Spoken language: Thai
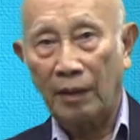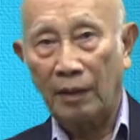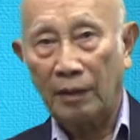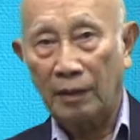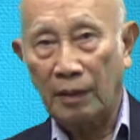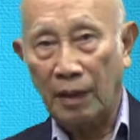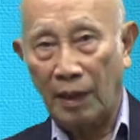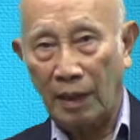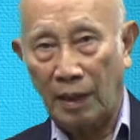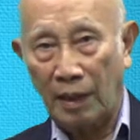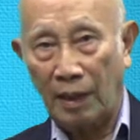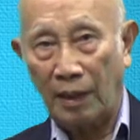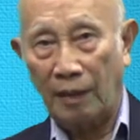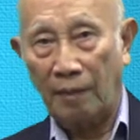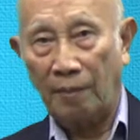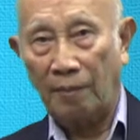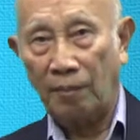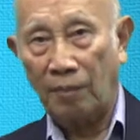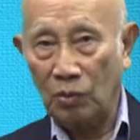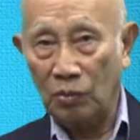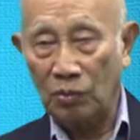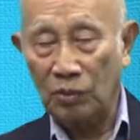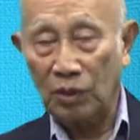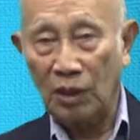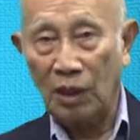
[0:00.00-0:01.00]
แต่
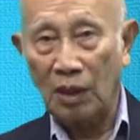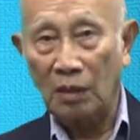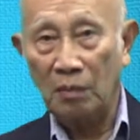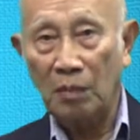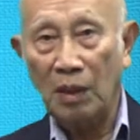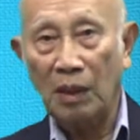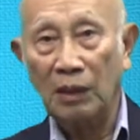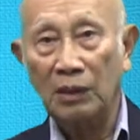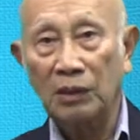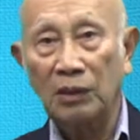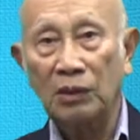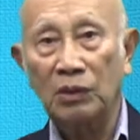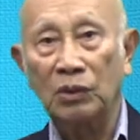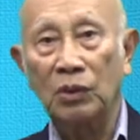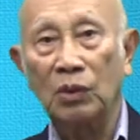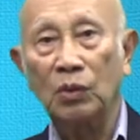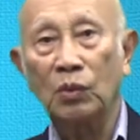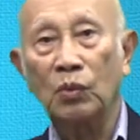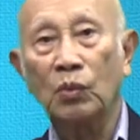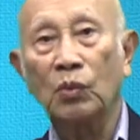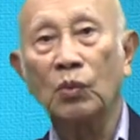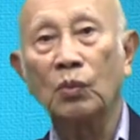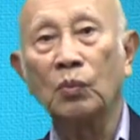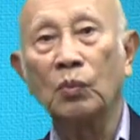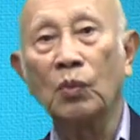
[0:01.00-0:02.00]
สามารถที่จะ
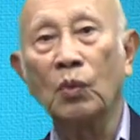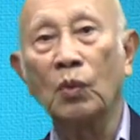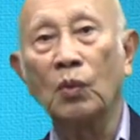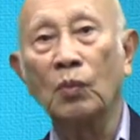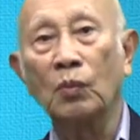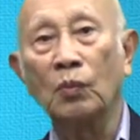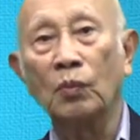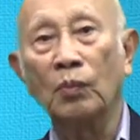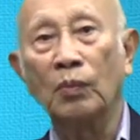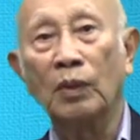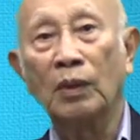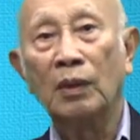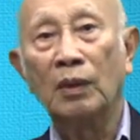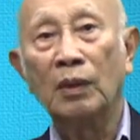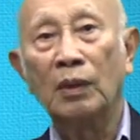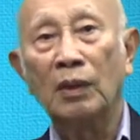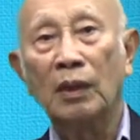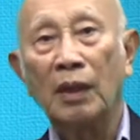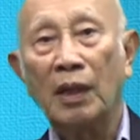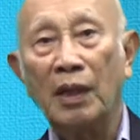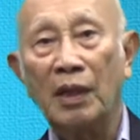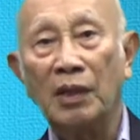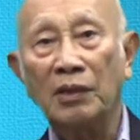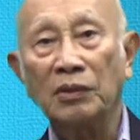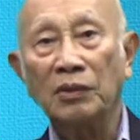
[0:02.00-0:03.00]
ควบคุม
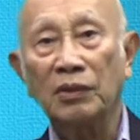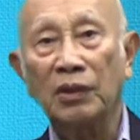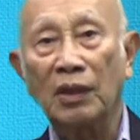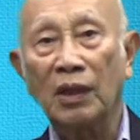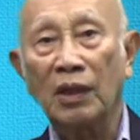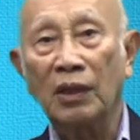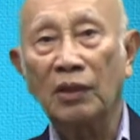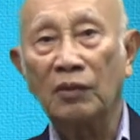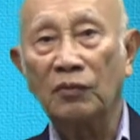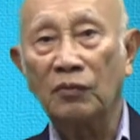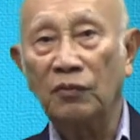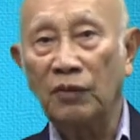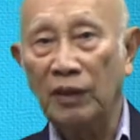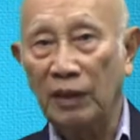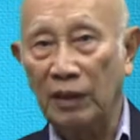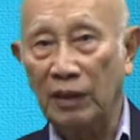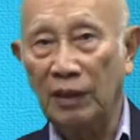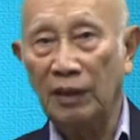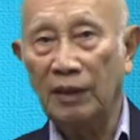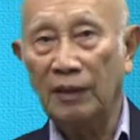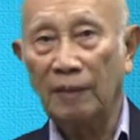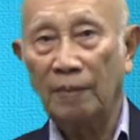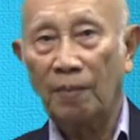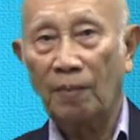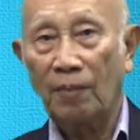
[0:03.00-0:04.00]
เอช ไอ วี
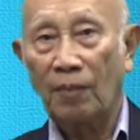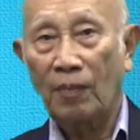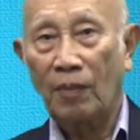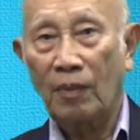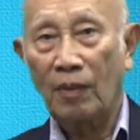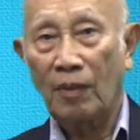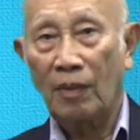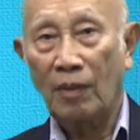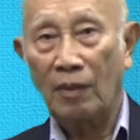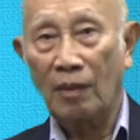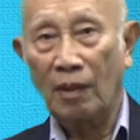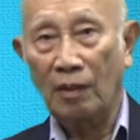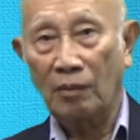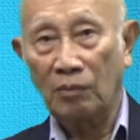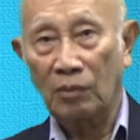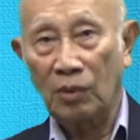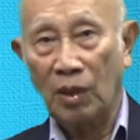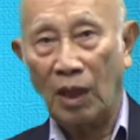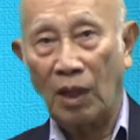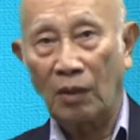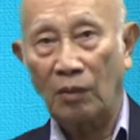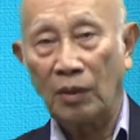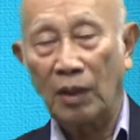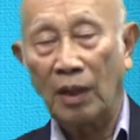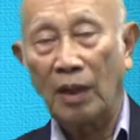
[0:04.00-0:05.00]
ดังก
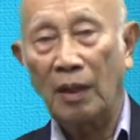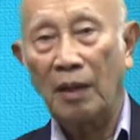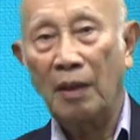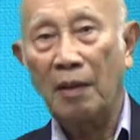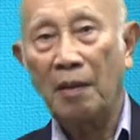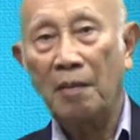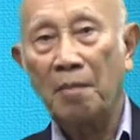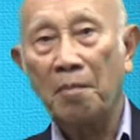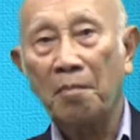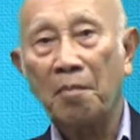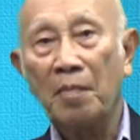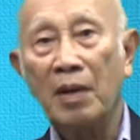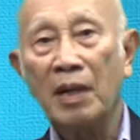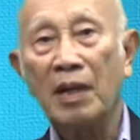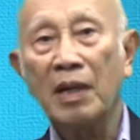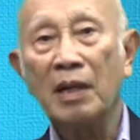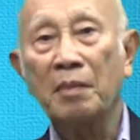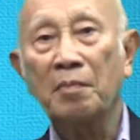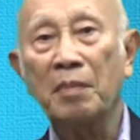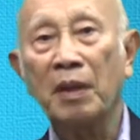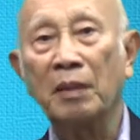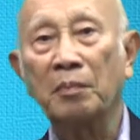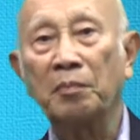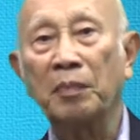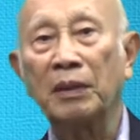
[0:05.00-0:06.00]
ล่าวเนี่ยไม่ให้
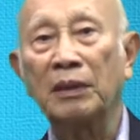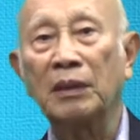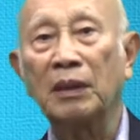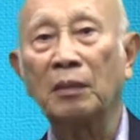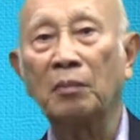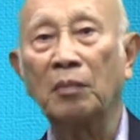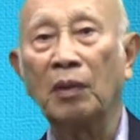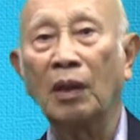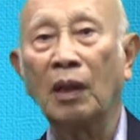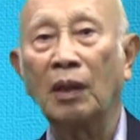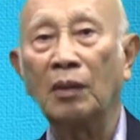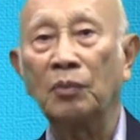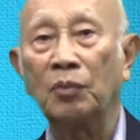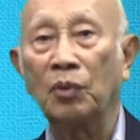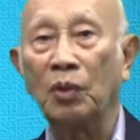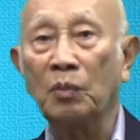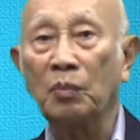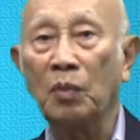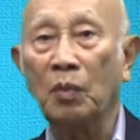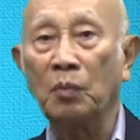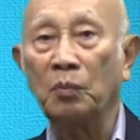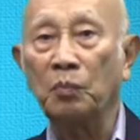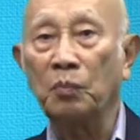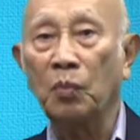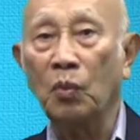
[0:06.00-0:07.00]
มันไปทำลายระ
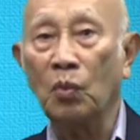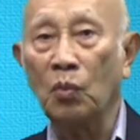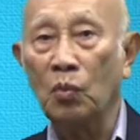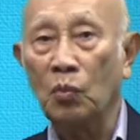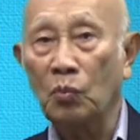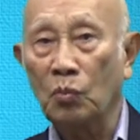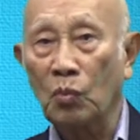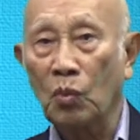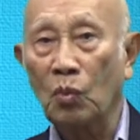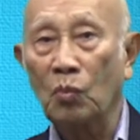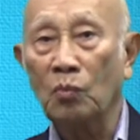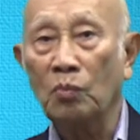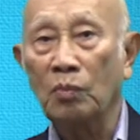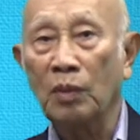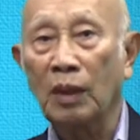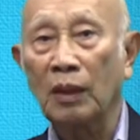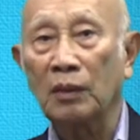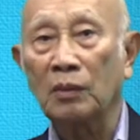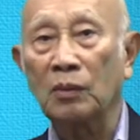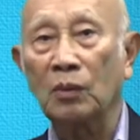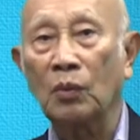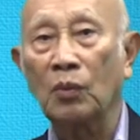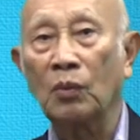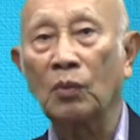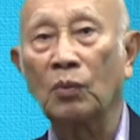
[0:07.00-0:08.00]
บบภูมิคุ้มกัน
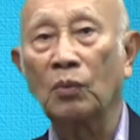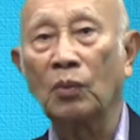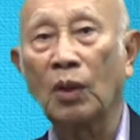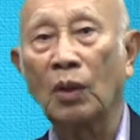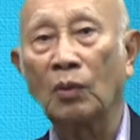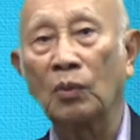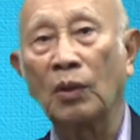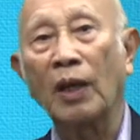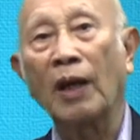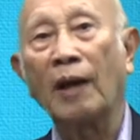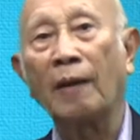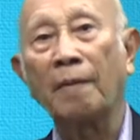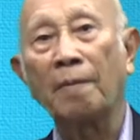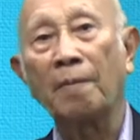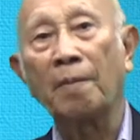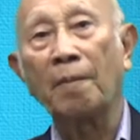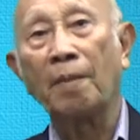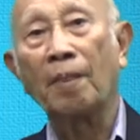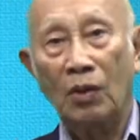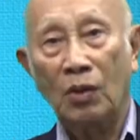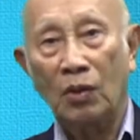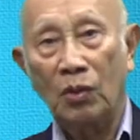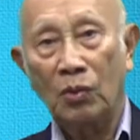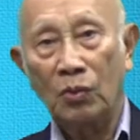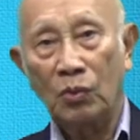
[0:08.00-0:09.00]
ของเราได้
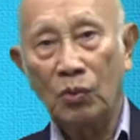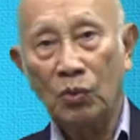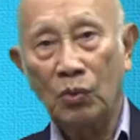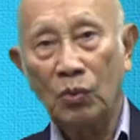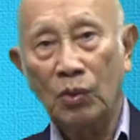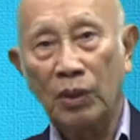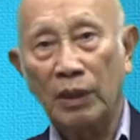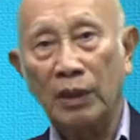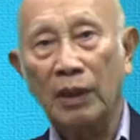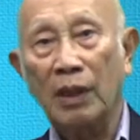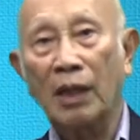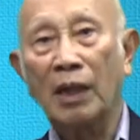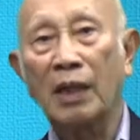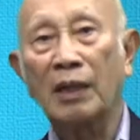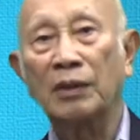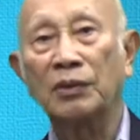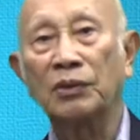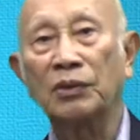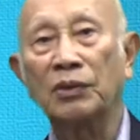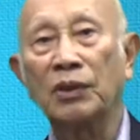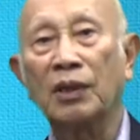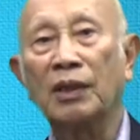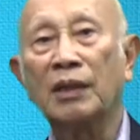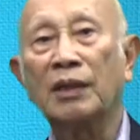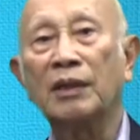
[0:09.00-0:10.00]
ด้วยการ
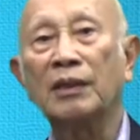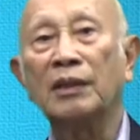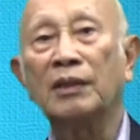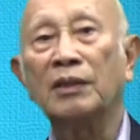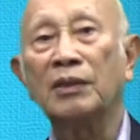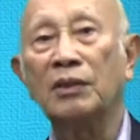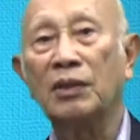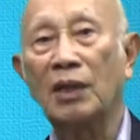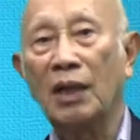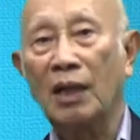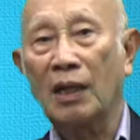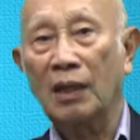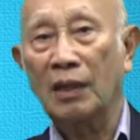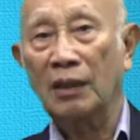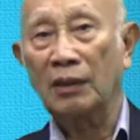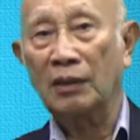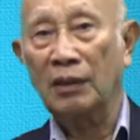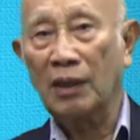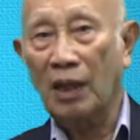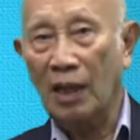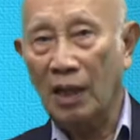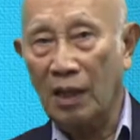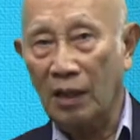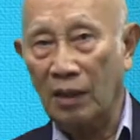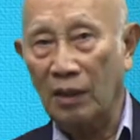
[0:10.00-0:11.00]
ใช้ยา
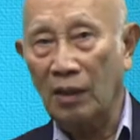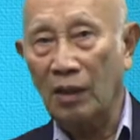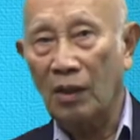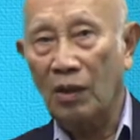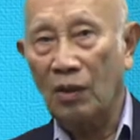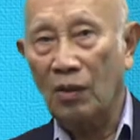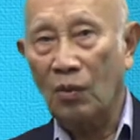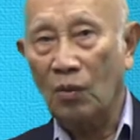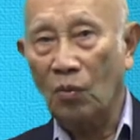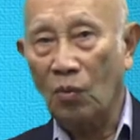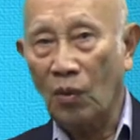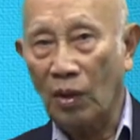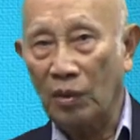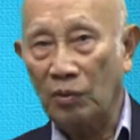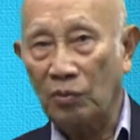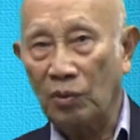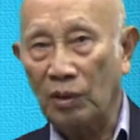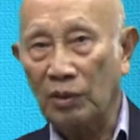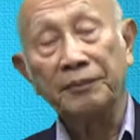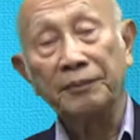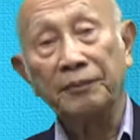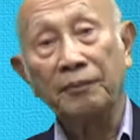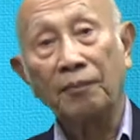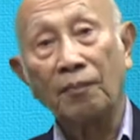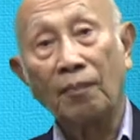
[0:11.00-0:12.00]
ต้านไวรั
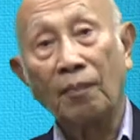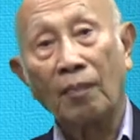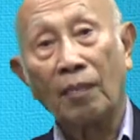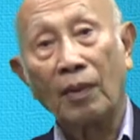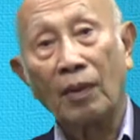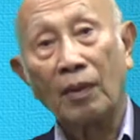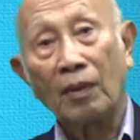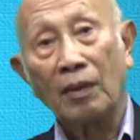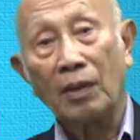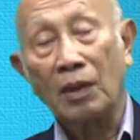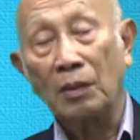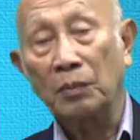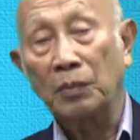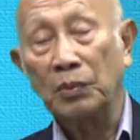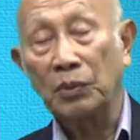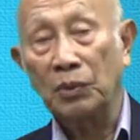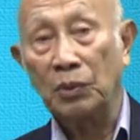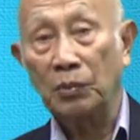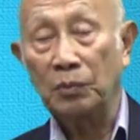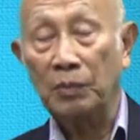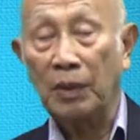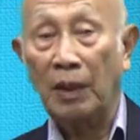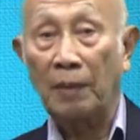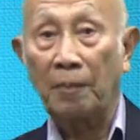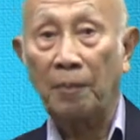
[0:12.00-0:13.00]
สท่านผู้ช
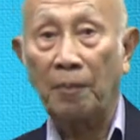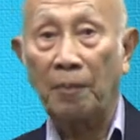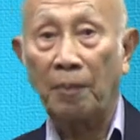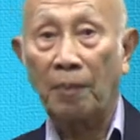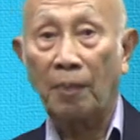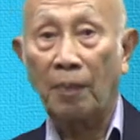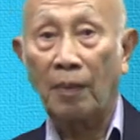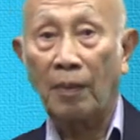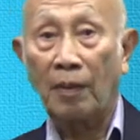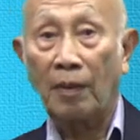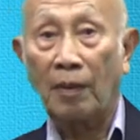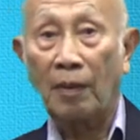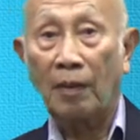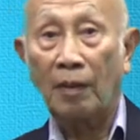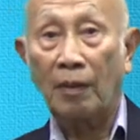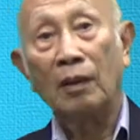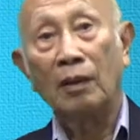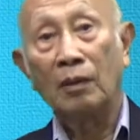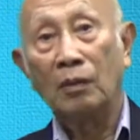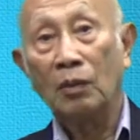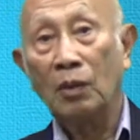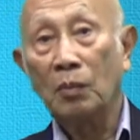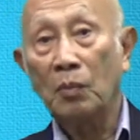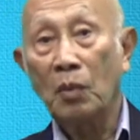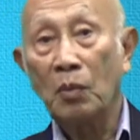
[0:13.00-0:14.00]
มครับ
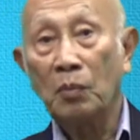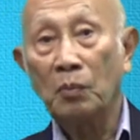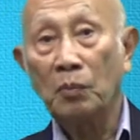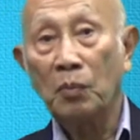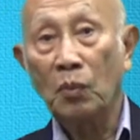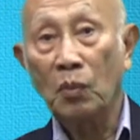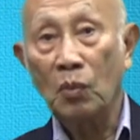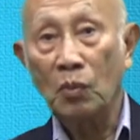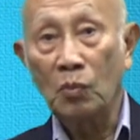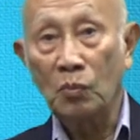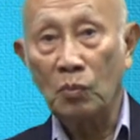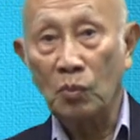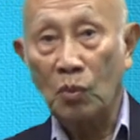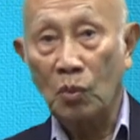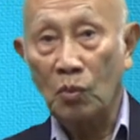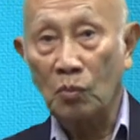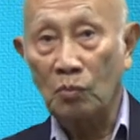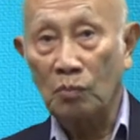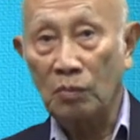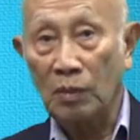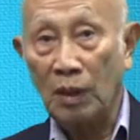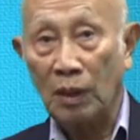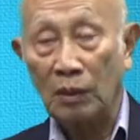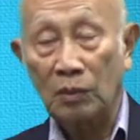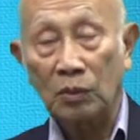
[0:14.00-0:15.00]
ระบบภูมิคุ้ม
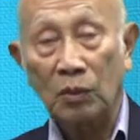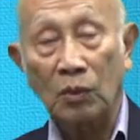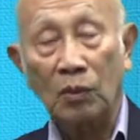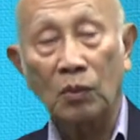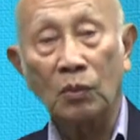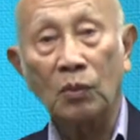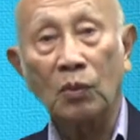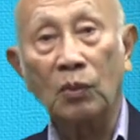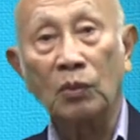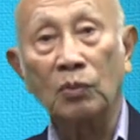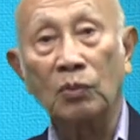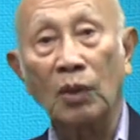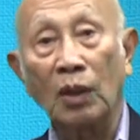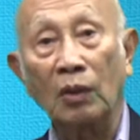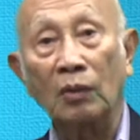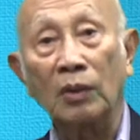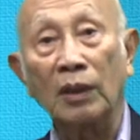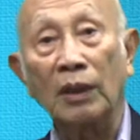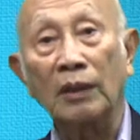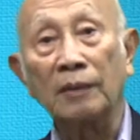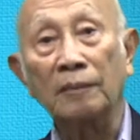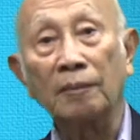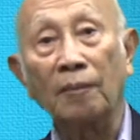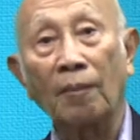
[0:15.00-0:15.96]
กันของคนเรานั้น